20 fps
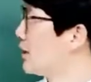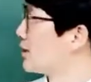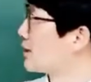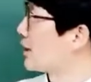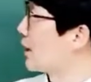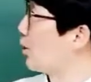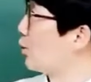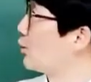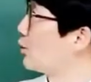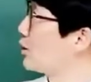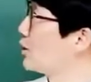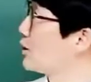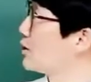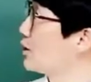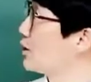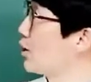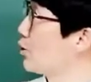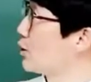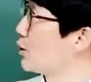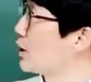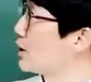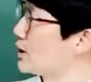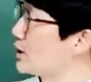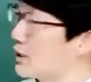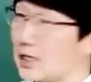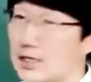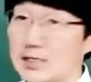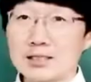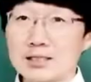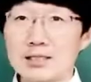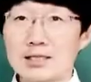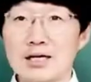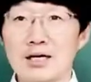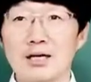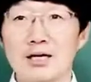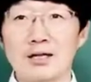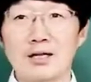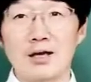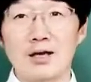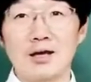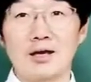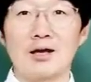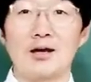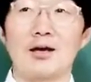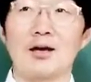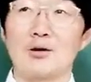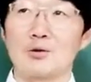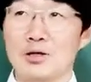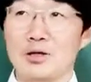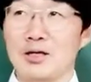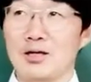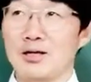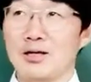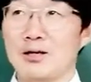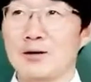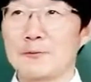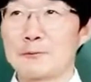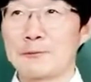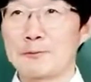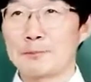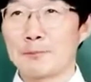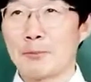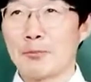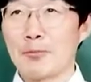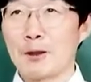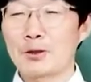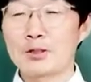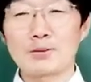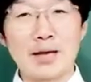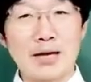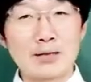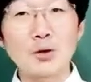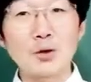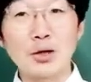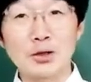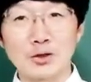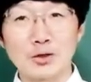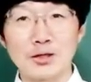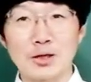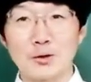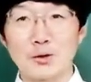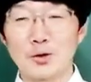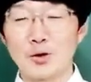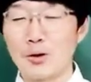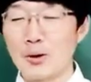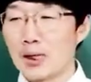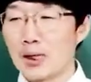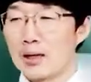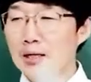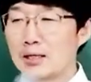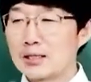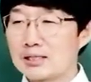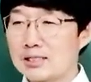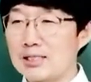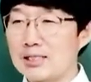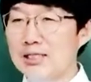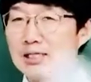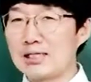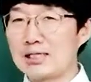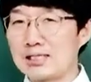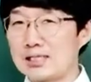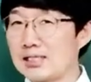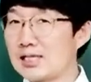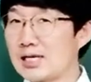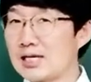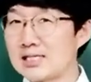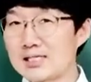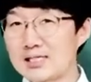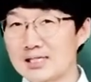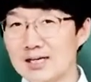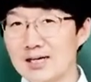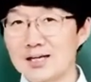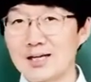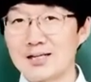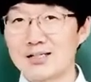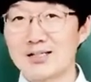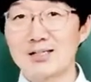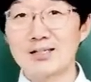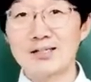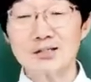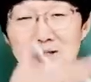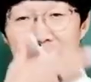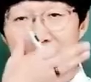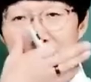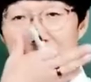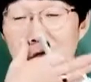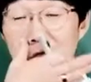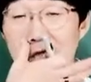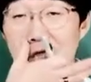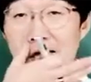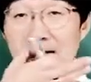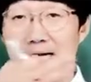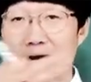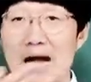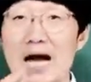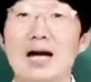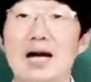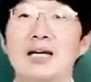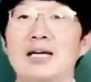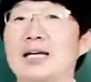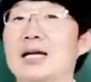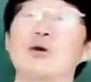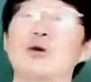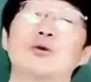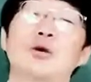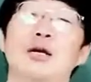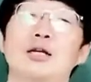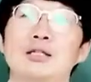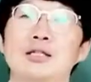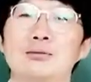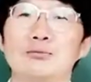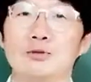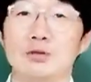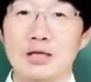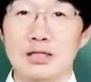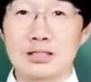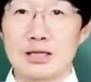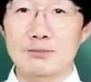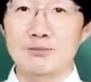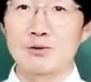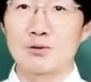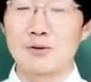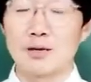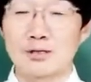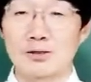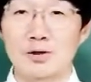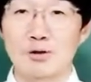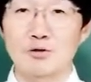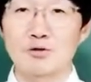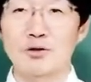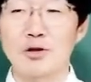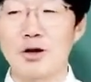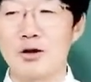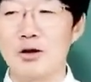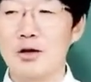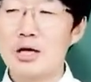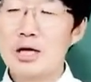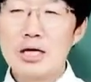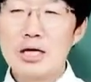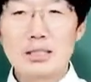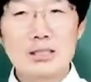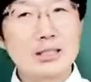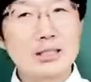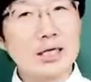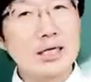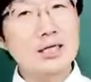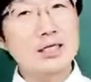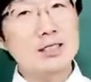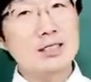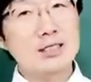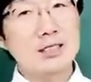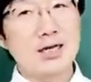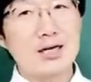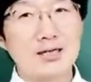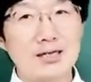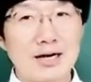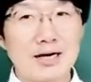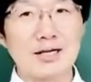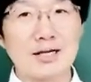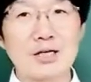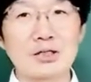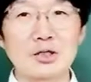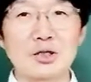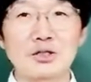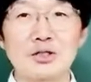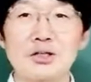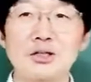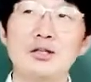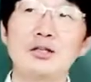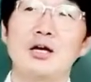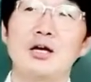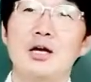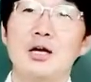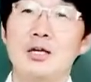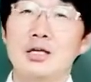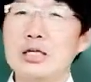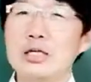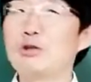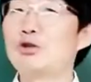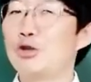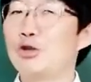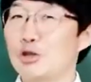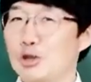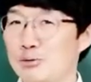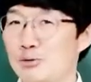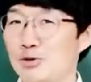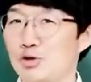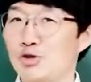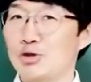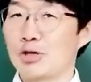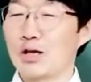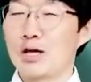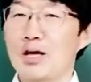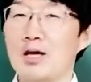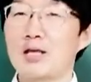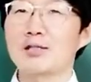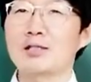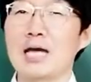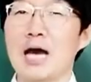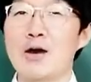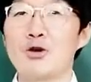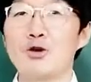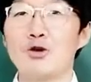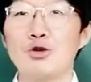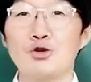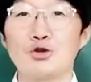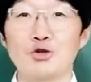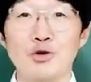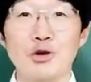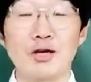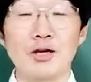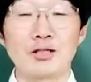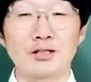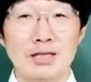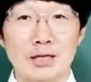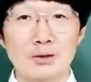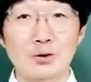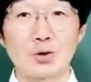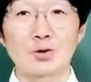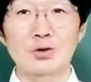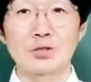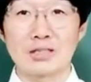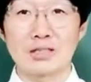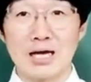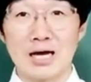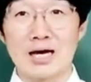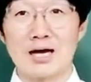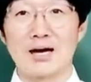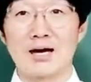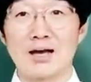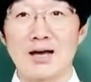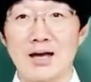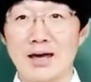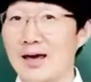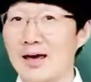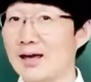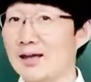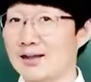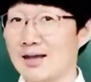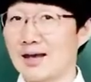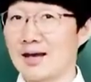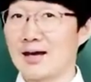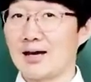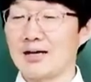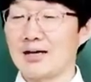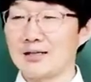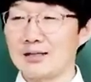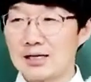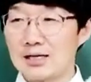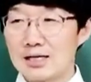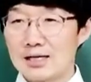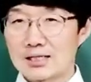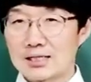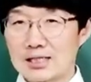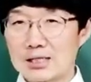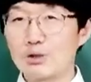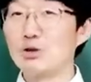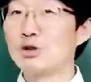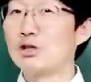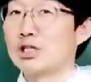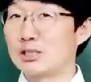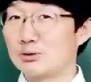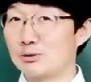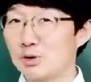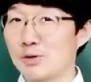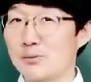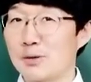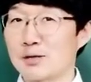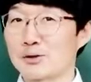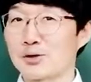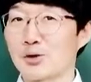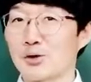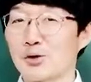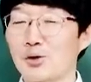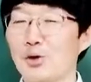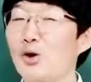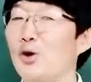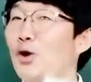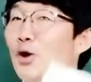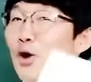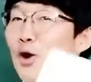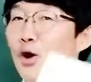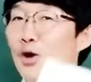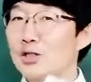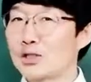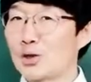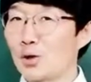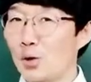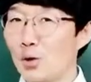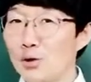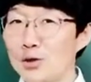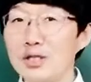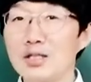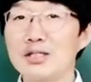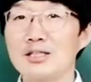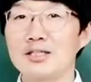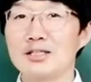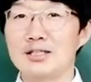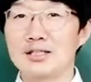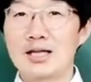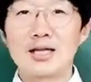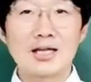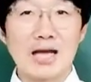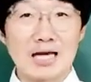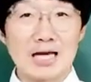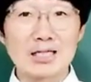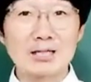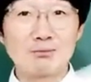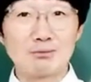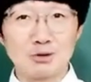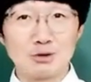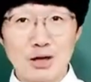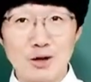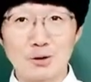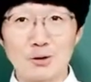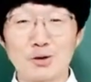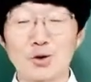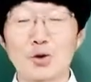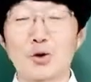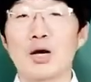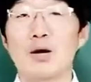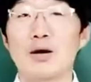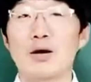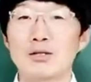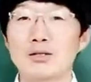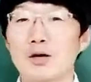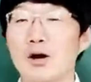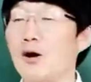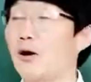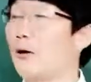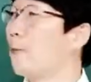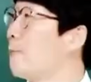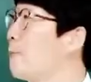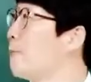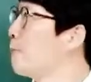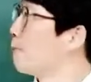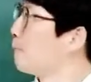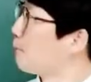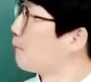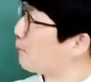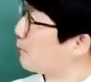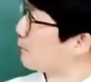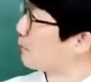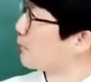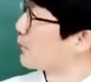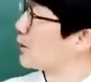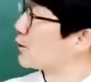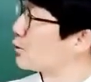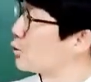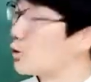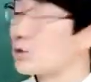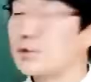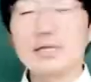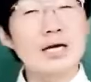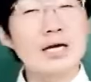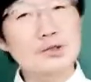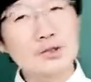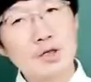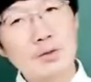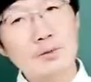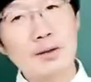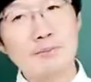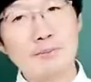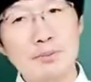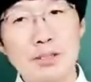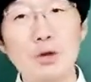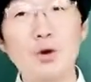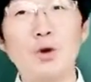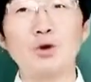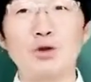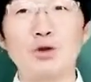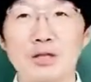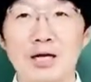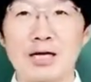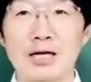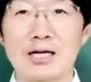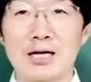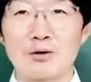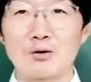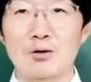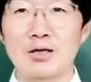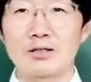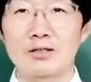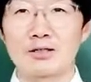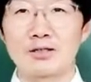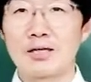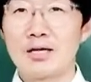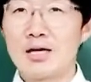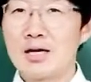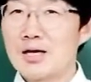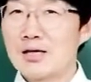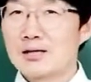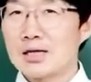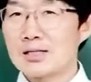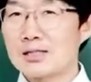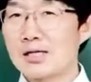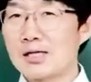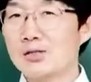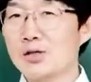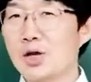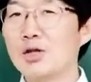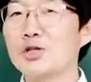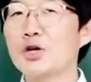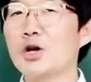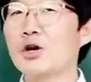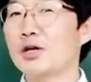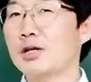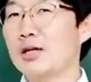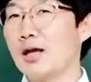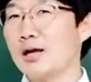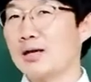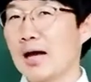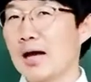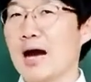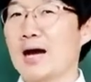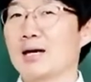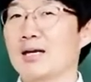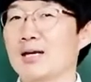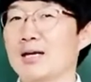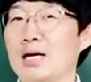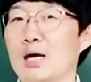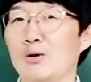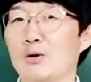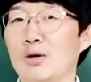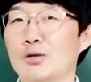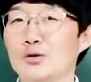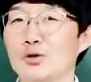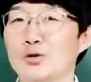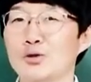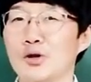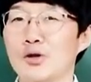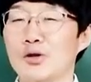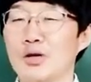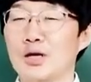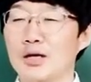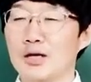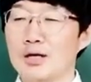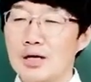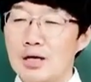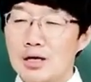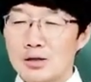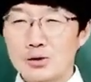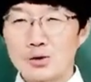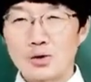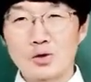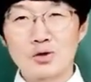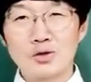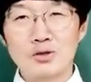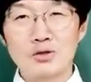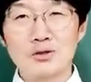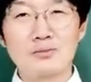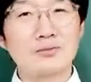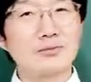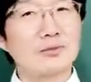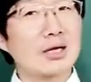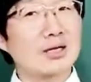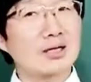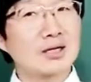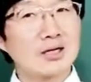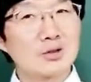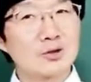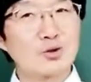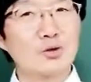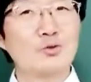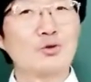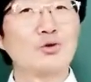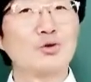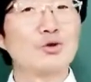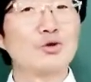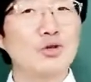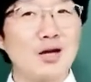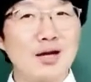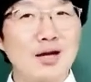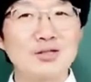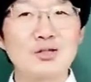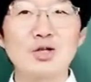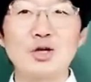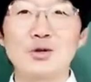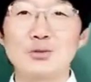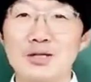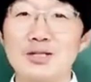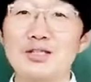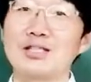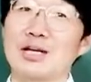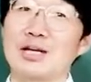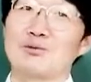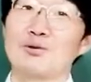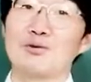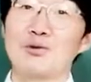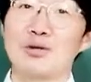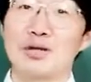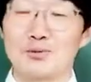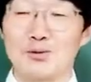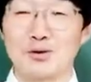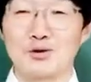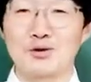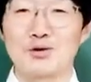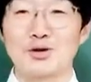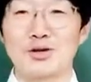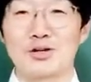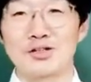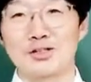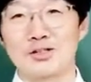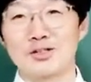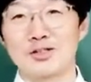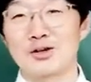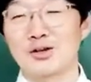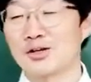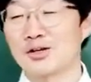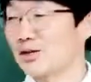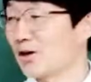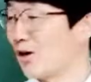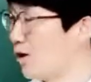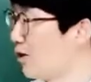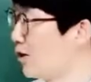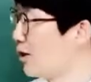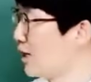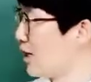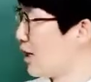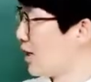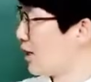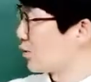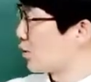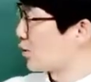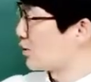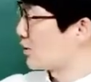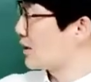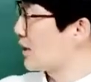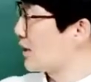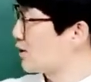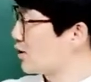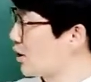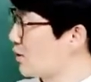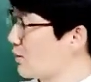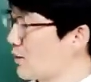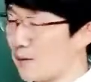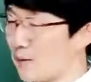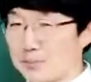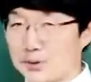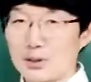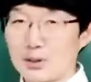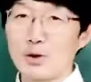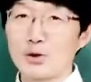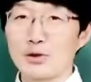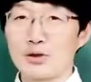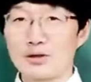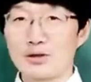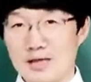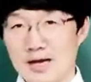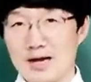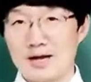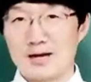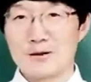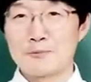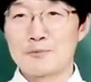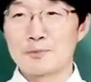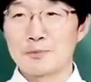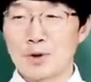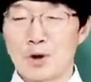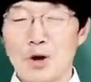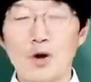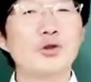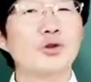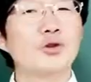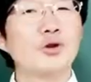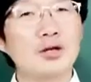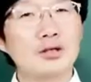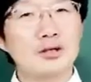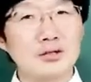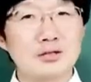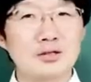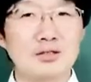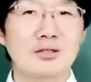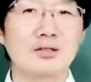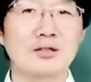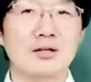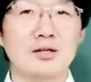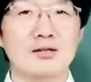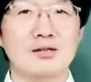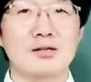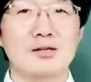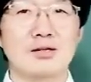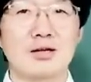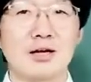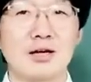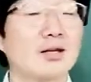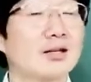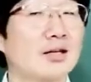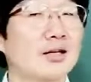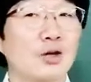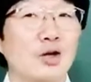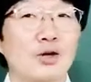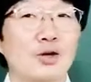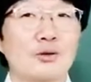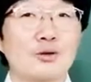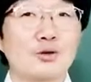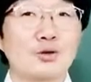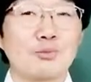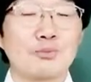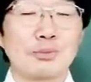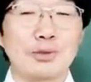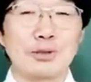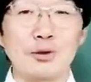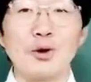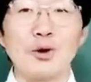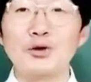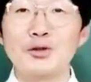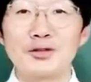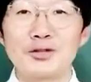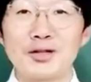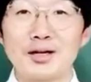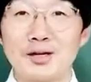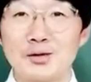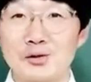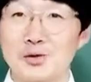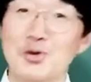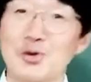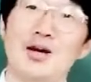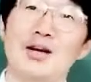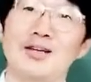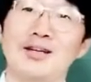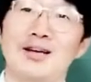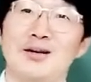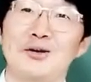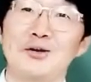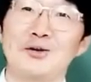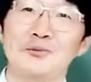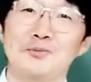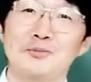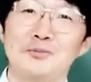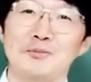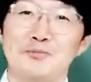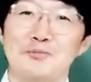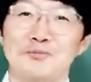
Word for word: 자 오늘은요 우리 지난 시간에 우리 선생님 약속했던 대로 지 지난 시간에는 서정인의 강이라고 하는 문학 작품을 봤었고요. 지난 시간 강의에서는 기술 지문 중에 자율주행 자동차에 대한 기술 지문을 봤었고 오늘은 다시 문학으로 돌아와서 음, 손창섭의 비 오는 날이라고 하는 사실 서정인의 강이라고 한 소설과 조금 약간 좀 유사한 점이 있는 작품이라고 볼 수 있거든요. 그래서 손창섭의 비 오는 날 어떠한 특징들이 있을까? 일단 여러분 좀 비 오는 날 좋아하나요?